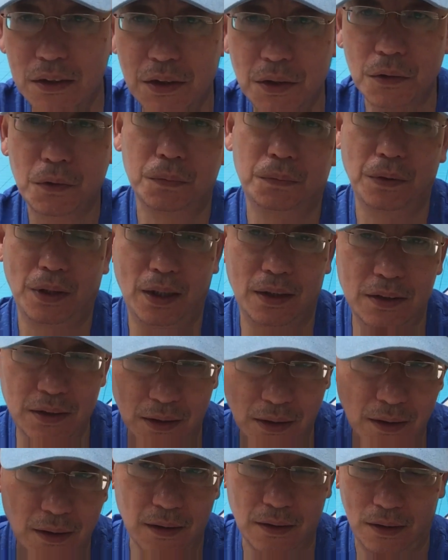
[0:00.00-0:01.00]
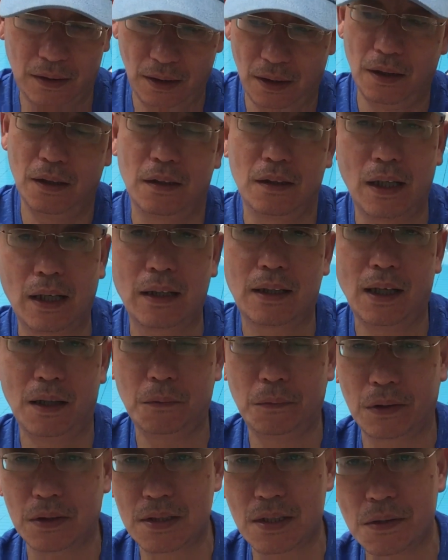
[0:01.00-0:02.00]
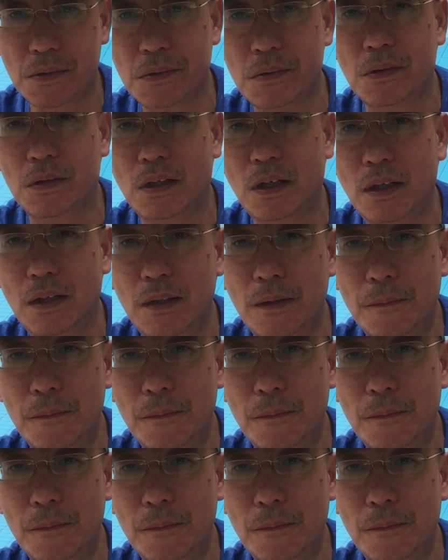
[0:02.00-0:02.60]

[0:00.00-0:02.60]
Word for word: 一起赌也行，你要来看我的生活，